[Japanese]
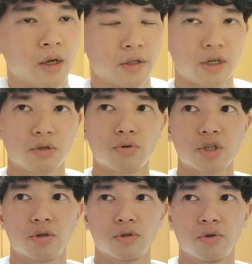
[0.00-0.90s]
だから当
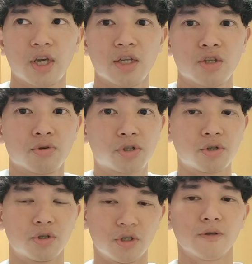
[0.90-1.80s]
時のその拳銃を
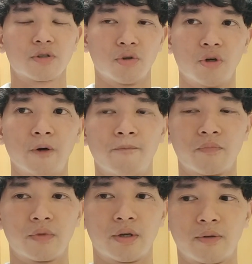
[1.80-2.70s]
作るその
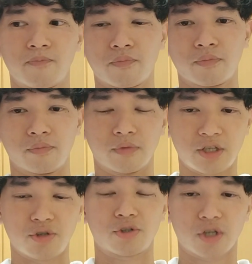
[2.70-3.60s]

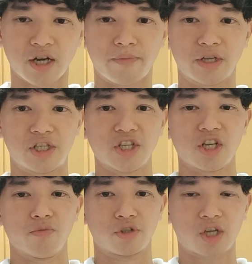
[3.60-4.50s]
技術がまあ自転
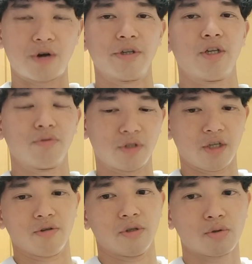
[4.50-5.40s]
車にも使われてるって
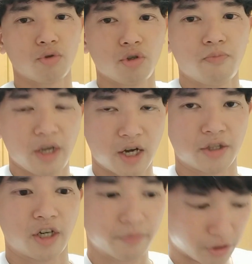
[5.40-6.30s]
いうそういうメーカー
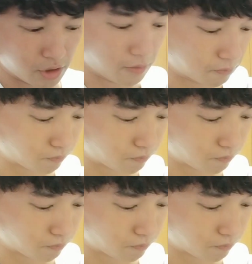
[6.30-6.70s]
になりますね